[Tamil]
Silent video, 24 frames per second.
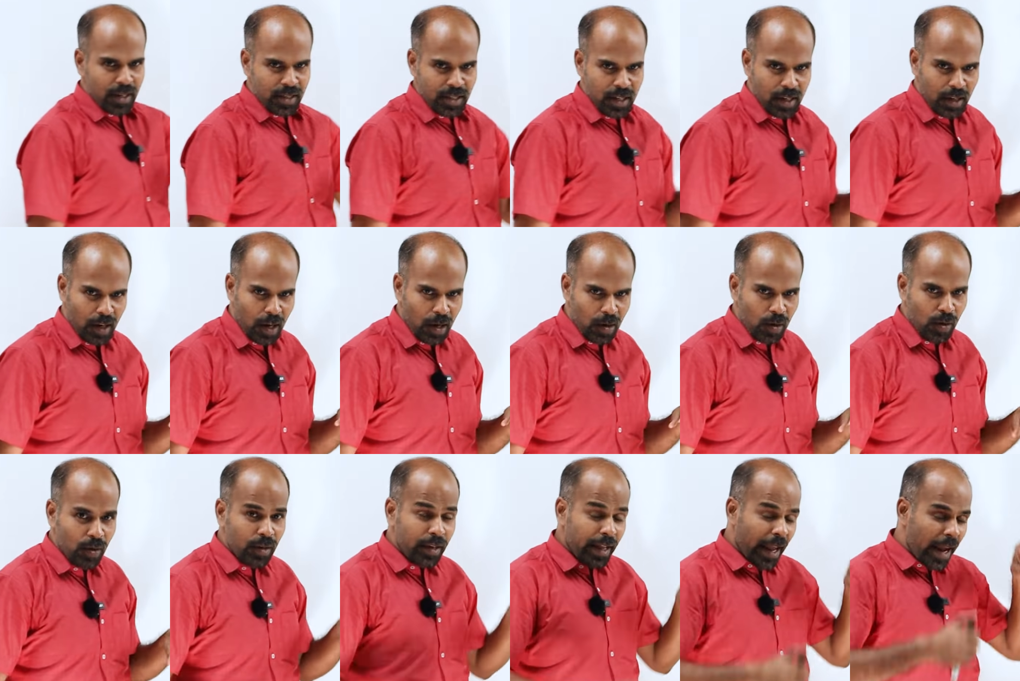பண்ண
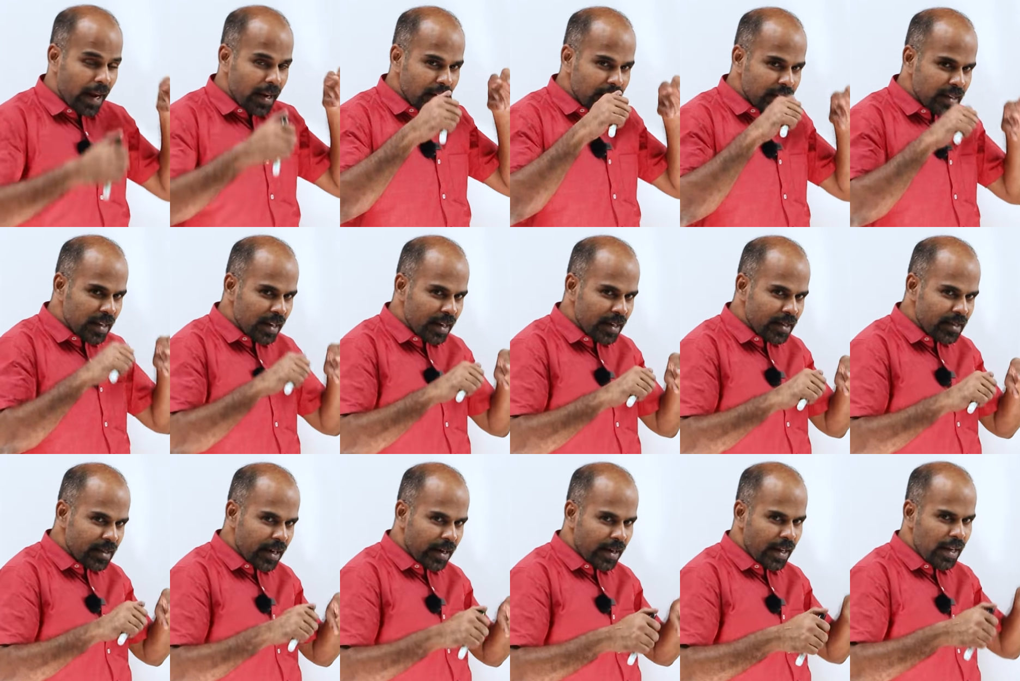சொல்கிறாங்க டெய்லர்
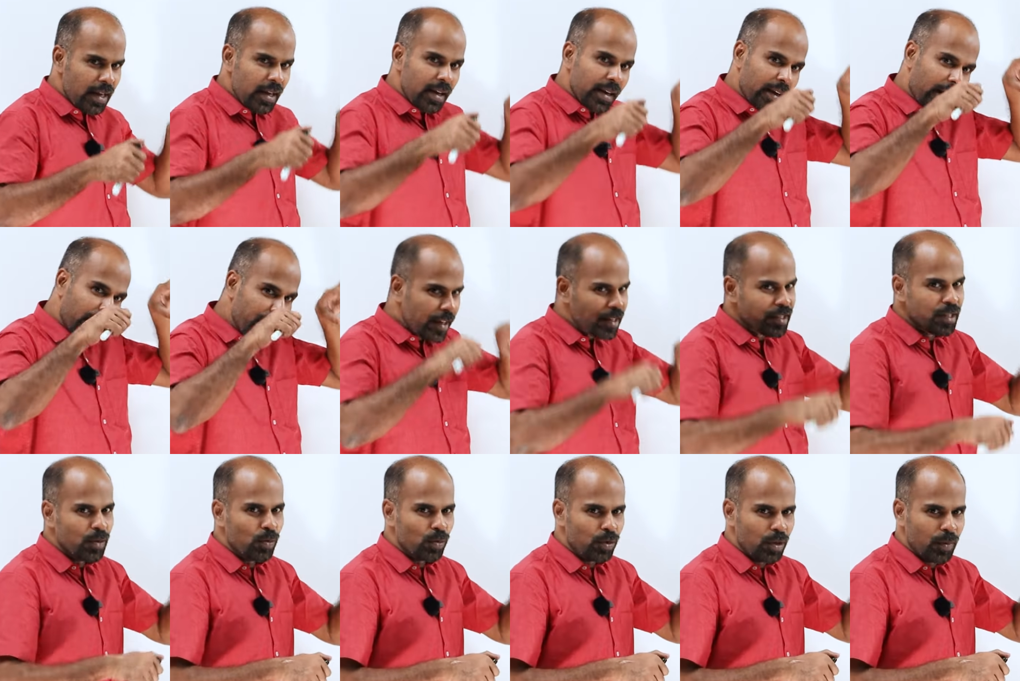சீரீஸ்னாலே
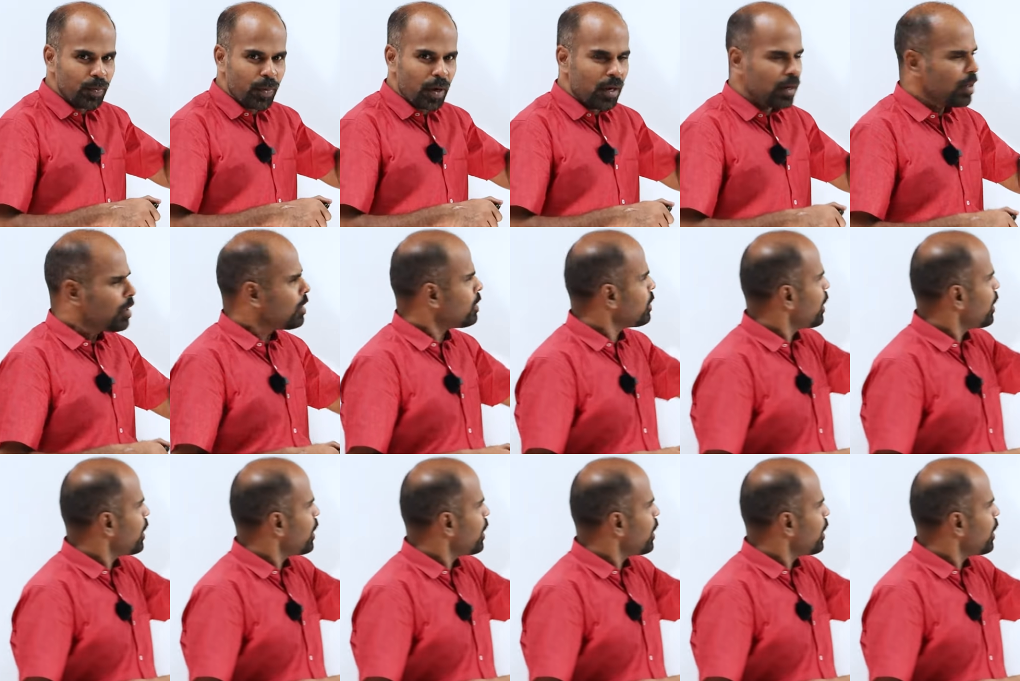கண்டிஷன் கொடுத்துருப்பாங்க